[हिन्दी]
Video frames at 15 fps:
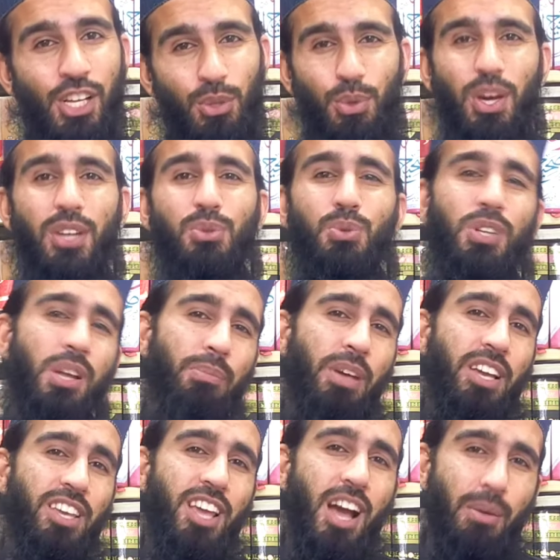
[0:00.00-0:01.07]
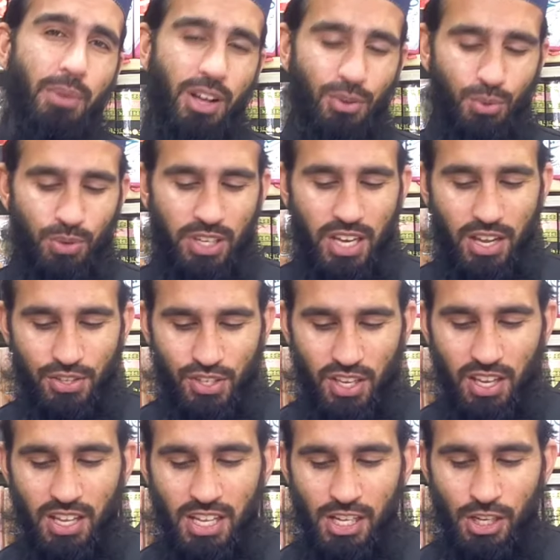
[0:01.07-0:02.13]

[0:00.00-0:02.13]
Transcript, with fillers: तो यार रसोल्ला मैं क्या मांगूँ अल्लाह से